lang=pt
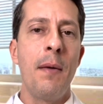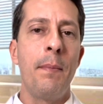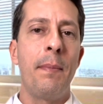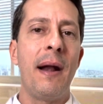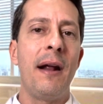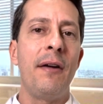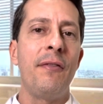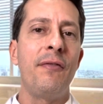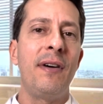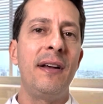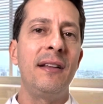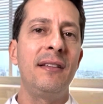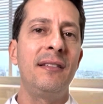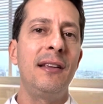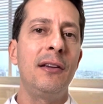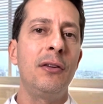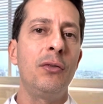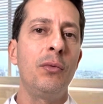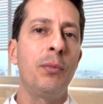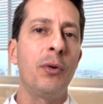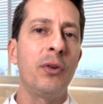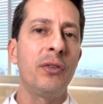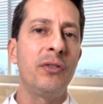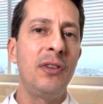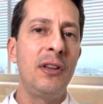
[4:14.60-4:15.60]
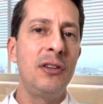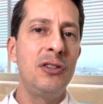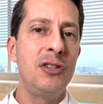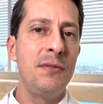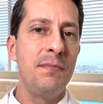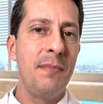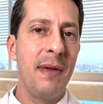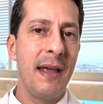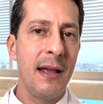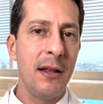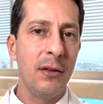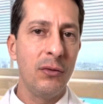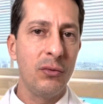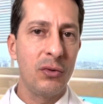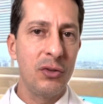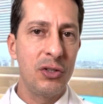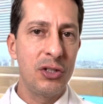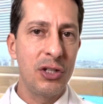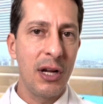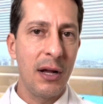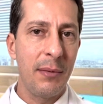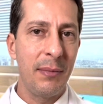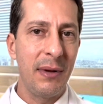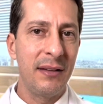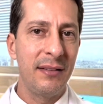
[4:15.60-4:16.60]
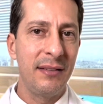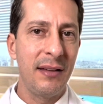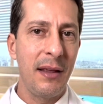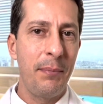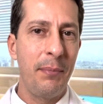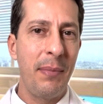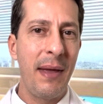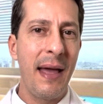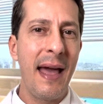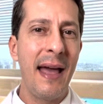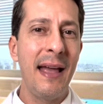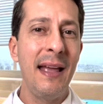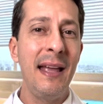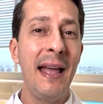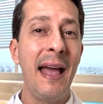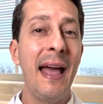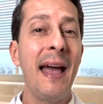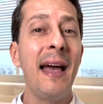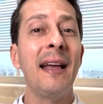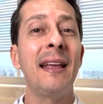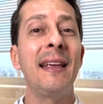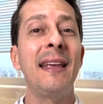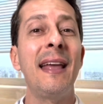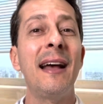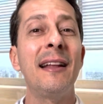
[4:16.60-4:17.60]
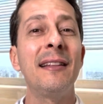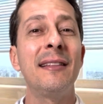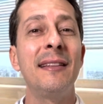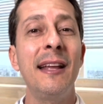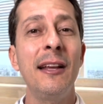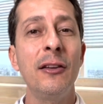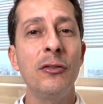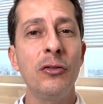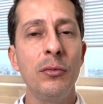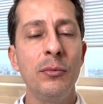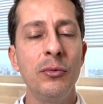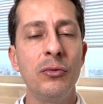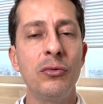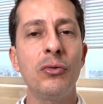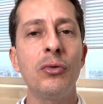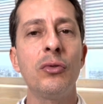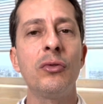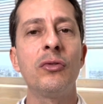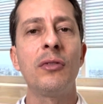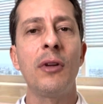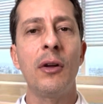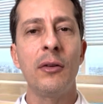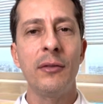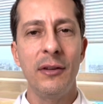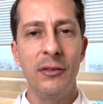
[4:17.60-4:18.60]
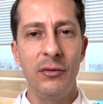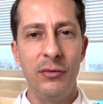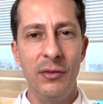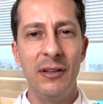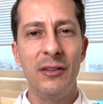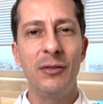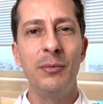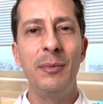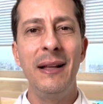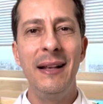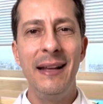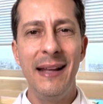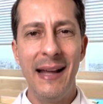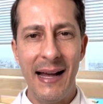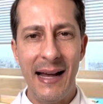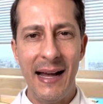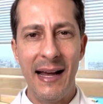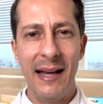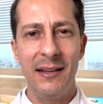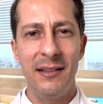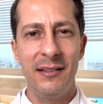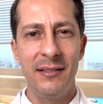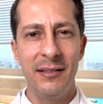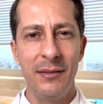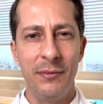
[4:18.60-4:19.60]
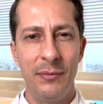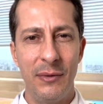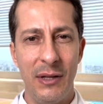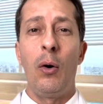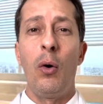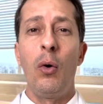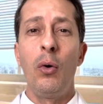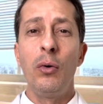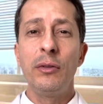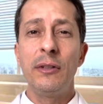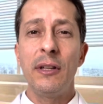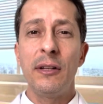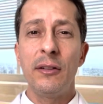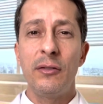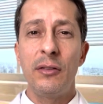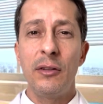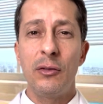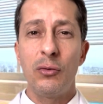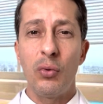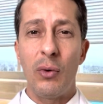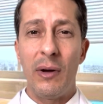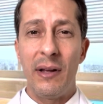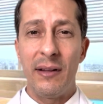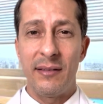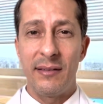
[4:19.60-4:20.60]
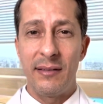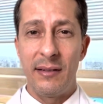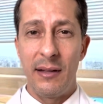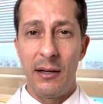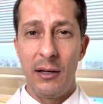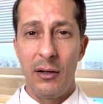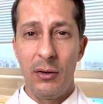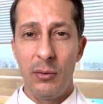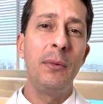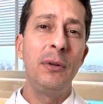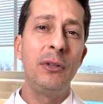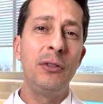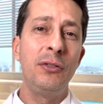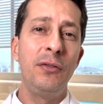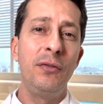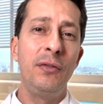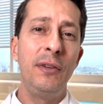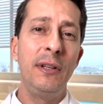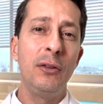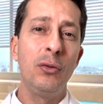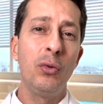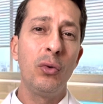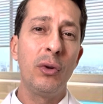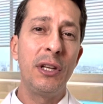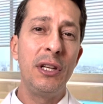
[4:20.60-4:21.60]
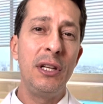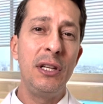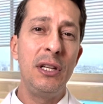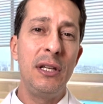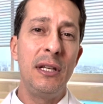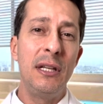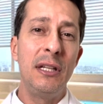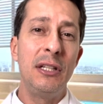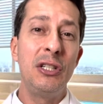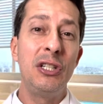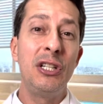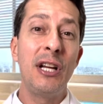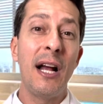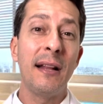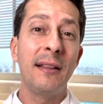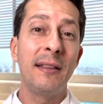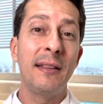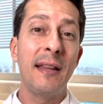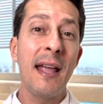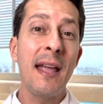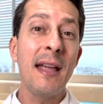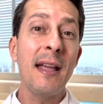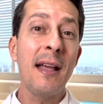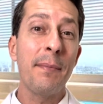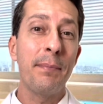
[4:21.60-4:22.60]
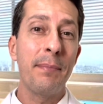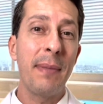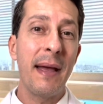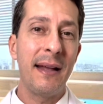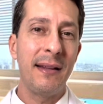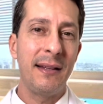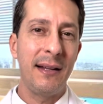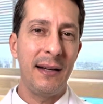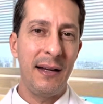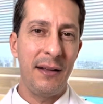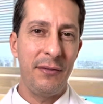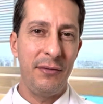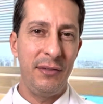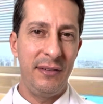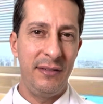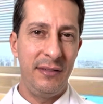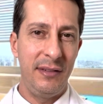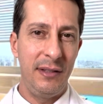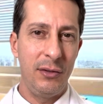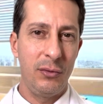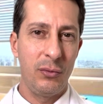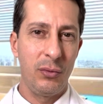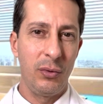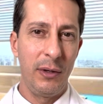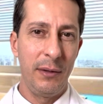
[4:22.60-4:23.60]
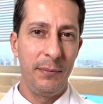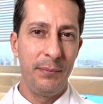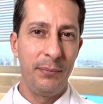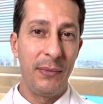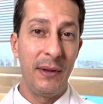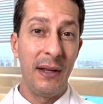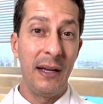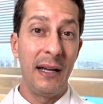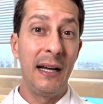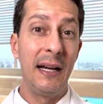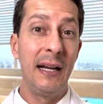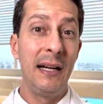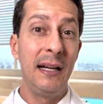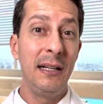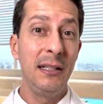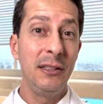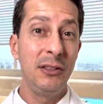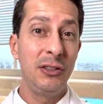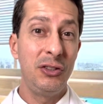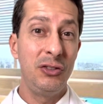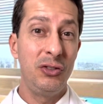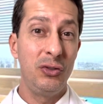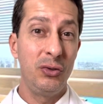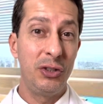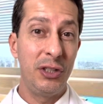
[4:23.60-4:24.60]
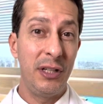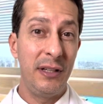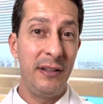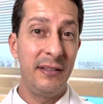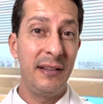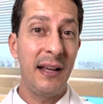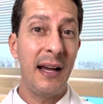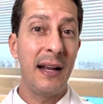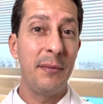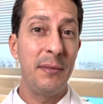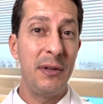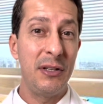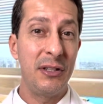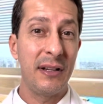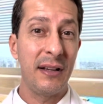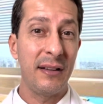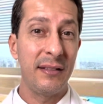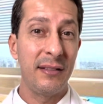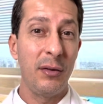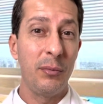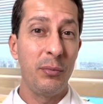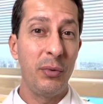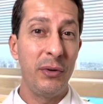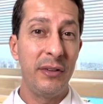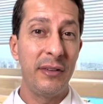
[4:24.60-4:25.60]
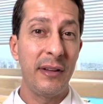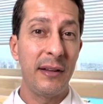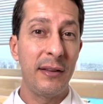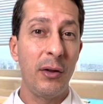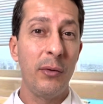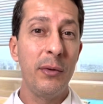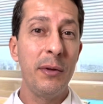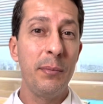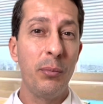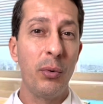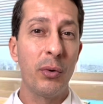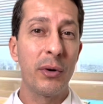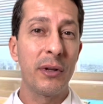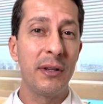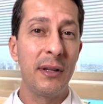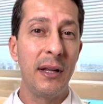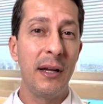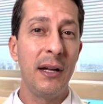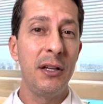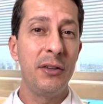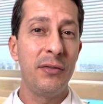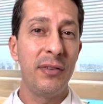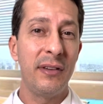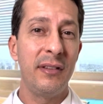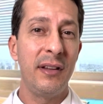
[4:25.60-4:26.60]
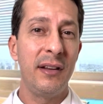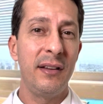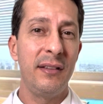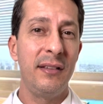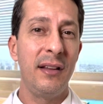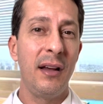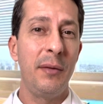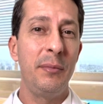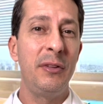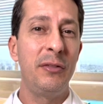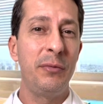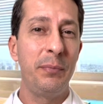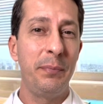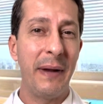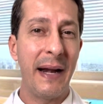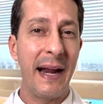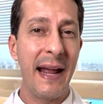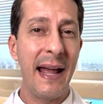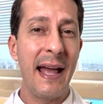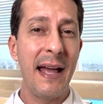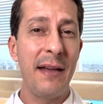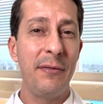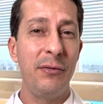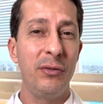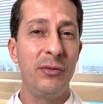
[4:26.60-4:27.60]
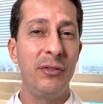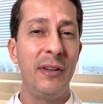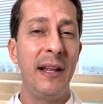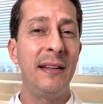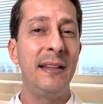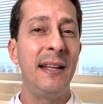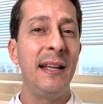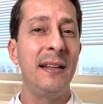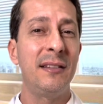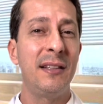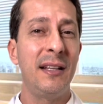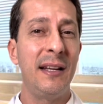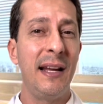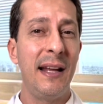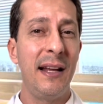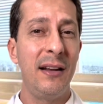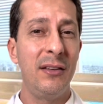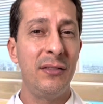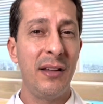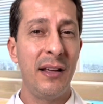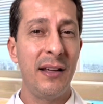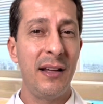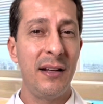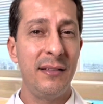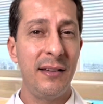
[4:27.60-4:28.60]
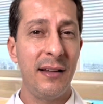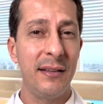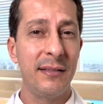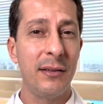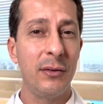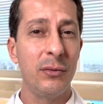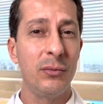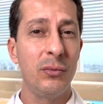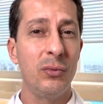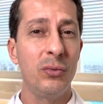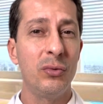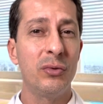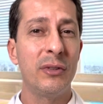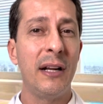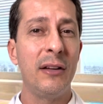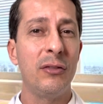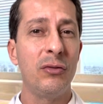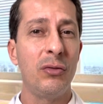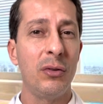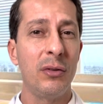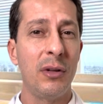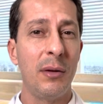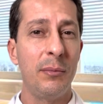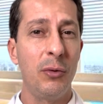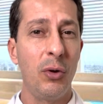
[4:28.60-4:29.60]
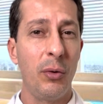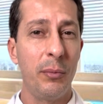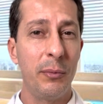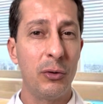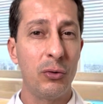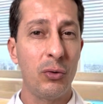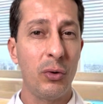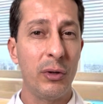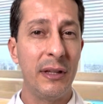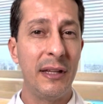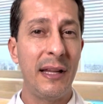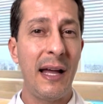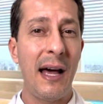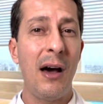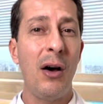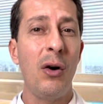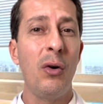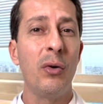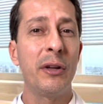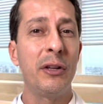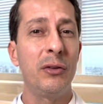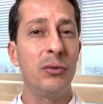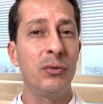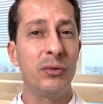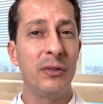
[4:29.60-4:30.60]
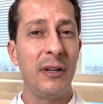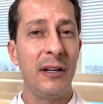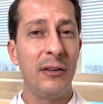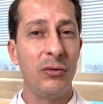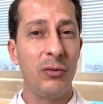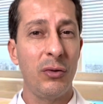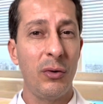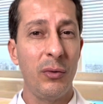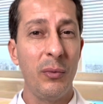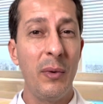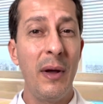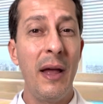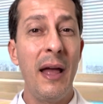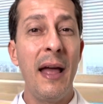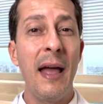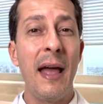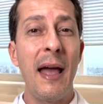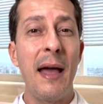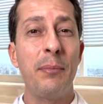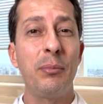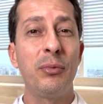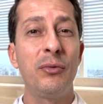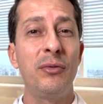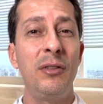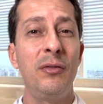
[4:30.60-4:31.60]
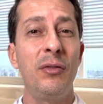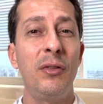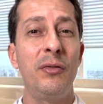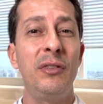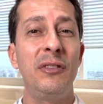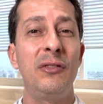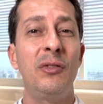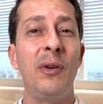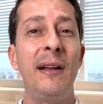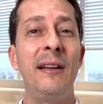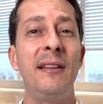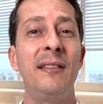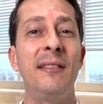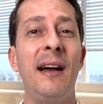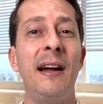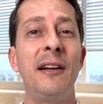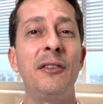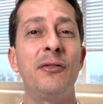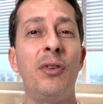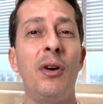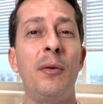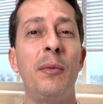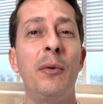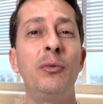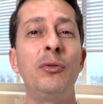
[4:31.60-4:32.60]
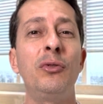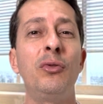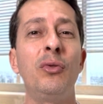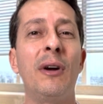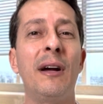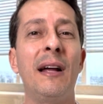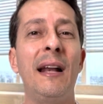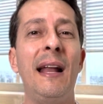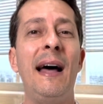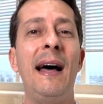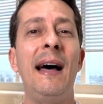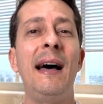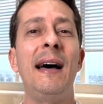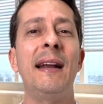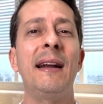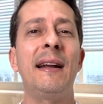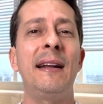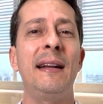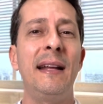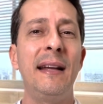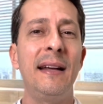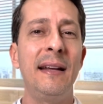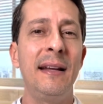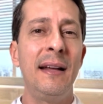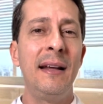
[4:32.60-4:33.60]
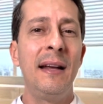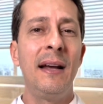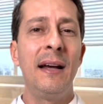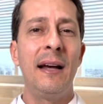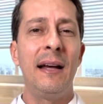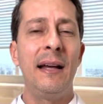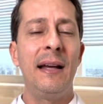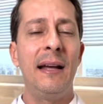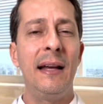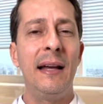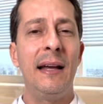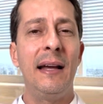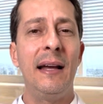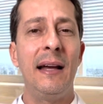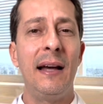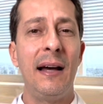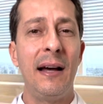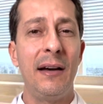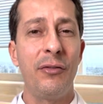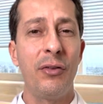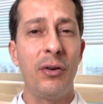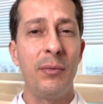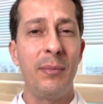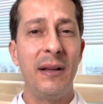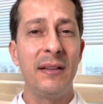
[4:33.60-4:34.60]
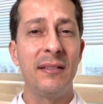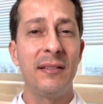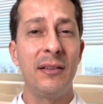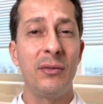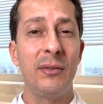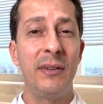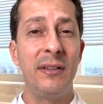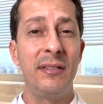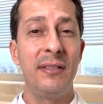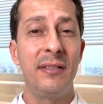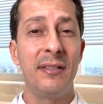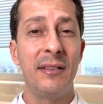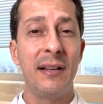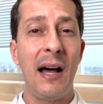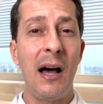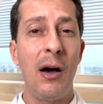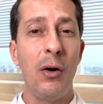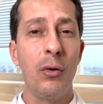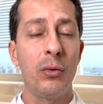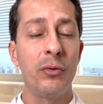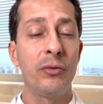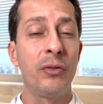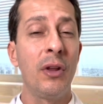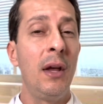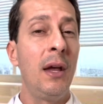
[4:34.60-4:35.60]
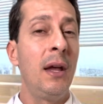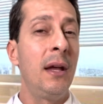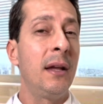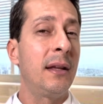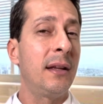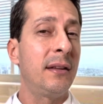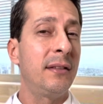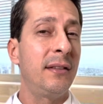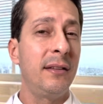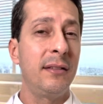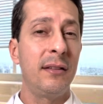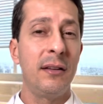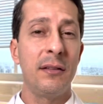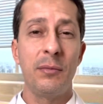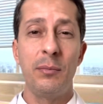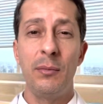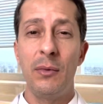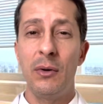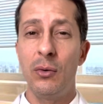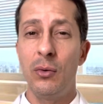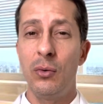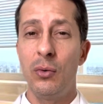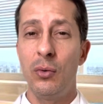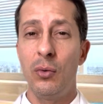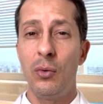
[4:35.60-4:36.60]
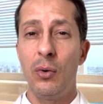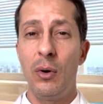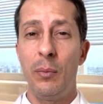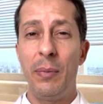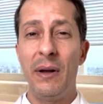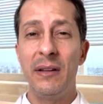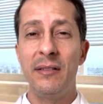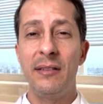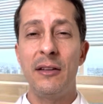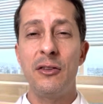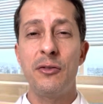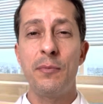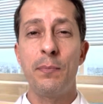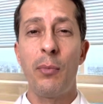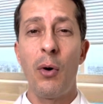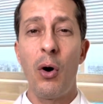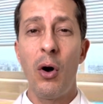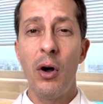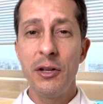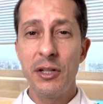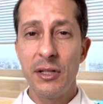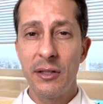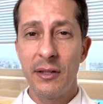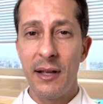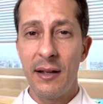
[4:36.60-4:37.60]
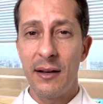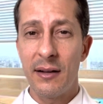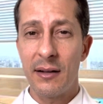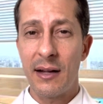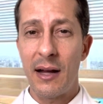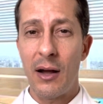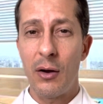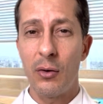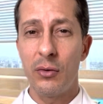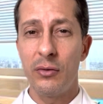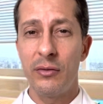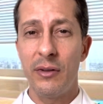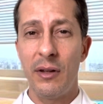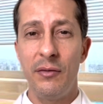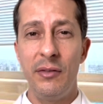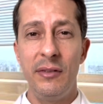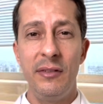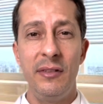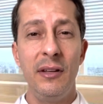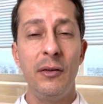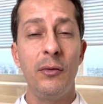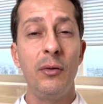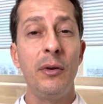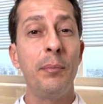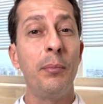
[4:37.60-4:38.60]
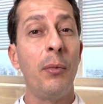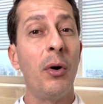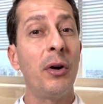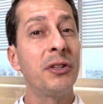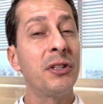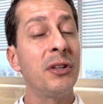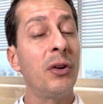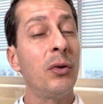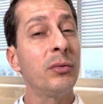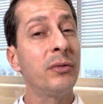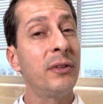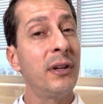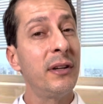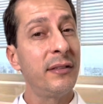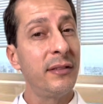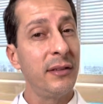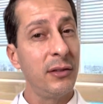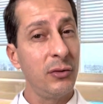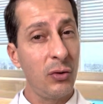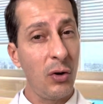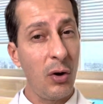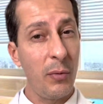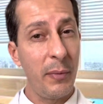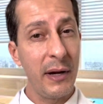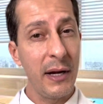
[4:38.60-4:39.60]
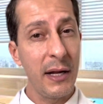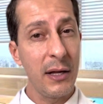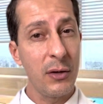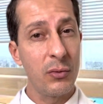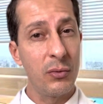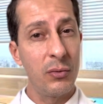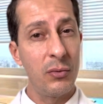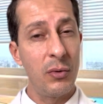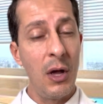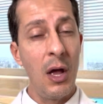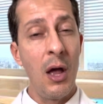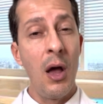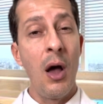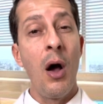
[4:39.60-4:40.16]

para fazer um procedimento que chama CPRE, que é a desobstrução das vias biliares. Outra situação, o indivíduo que já tem a pedra na vesícula, antes de utilizar a medicação, por isso é tão importante fazer exames prévios, né? dentre eles a realização de um ultrassom do abdômen total, que no ultrassom é possível visualizar de forma muito clara né? É, a formação desses cálculos, que às vezes o, o paciente pode ter cálculos na vesícula e pode não ter sintoma nenhum.